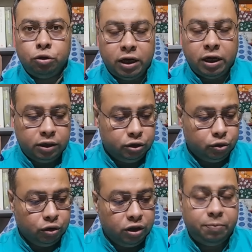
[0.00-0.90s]
বন্ধুরা
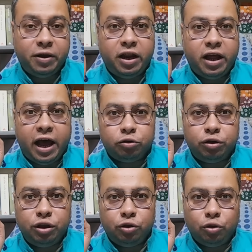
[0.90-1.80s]
সন্দীপের
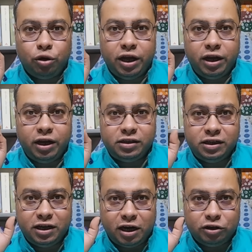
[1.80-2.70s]
এতদিন ধরে
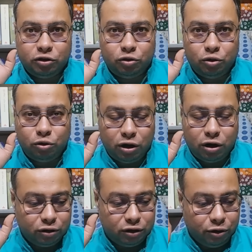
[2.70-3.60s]
যিনি কার্যত
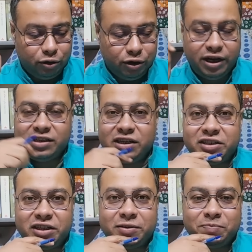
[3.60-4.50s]
রক্ষাকর্তা হয়ে
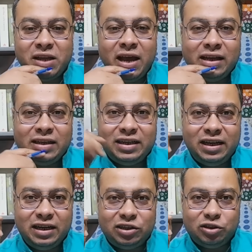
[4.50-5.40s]
এসেছেন
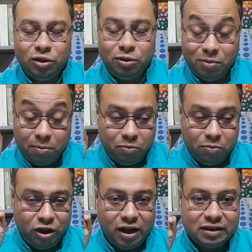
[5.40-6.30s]
যিনি সন্দীপকে
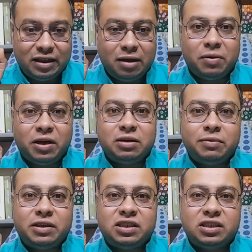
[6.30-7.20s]
বিপদের হাত থেকে
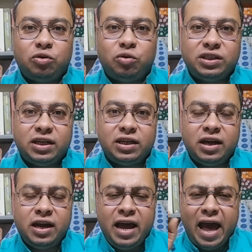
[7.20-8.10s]
বাঁচাবার চেষ্টা করেছেন
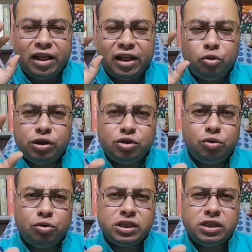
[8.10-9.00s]
এত
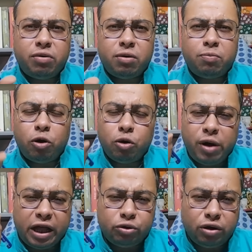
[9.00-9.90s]
কিছু ঘটে যাওয়ার
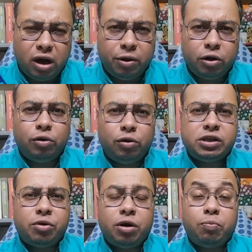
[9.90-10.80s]
পরও এত ডামারল
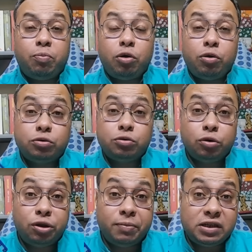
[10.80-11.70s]
হয়ে যাওয়ার পরও
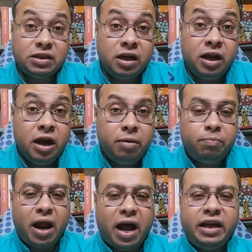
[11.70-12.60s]
সন্দীপকে যিনি
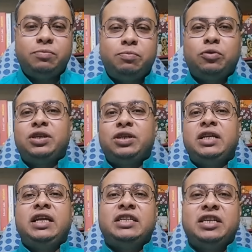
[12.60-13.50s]
প্রাইজ
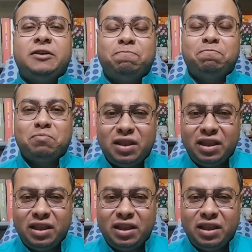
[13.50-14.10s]
পোস্টিং দিয়েছেন